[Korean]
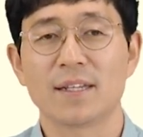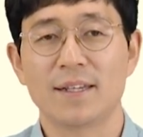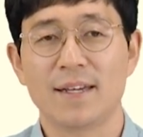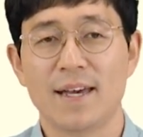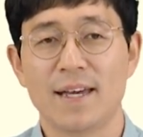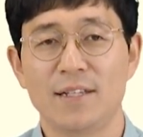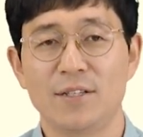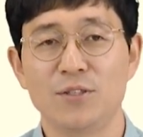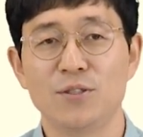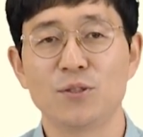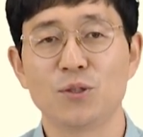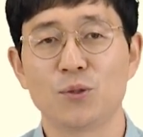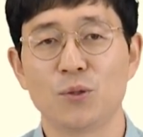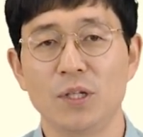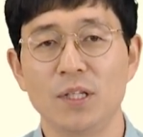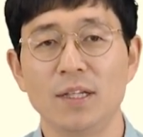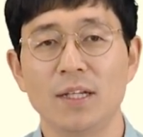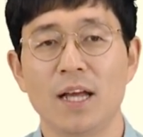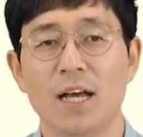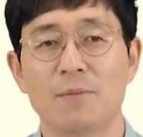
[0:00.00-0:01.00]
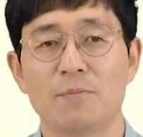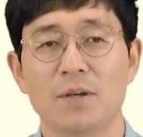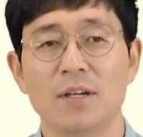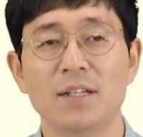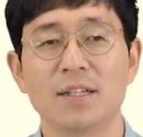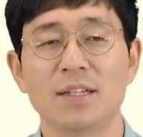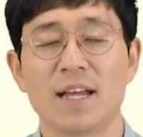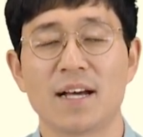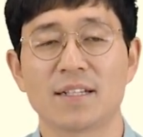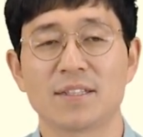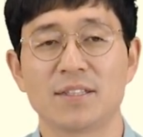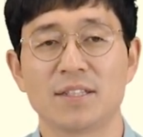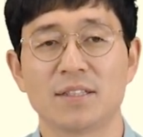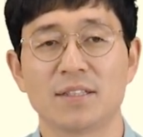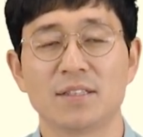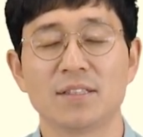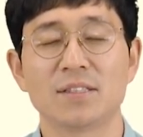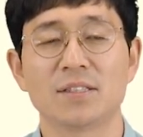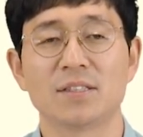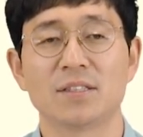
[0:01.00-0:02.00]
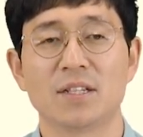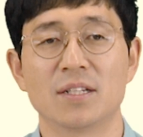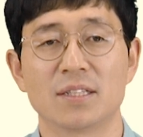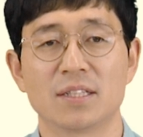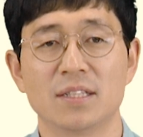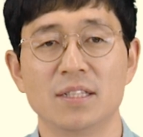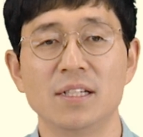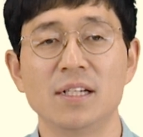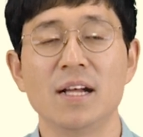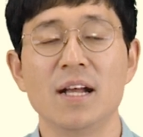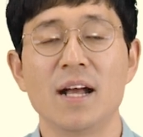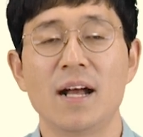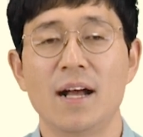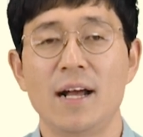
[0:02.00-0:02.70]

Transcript: Can you do it? 하면 당신은 그것을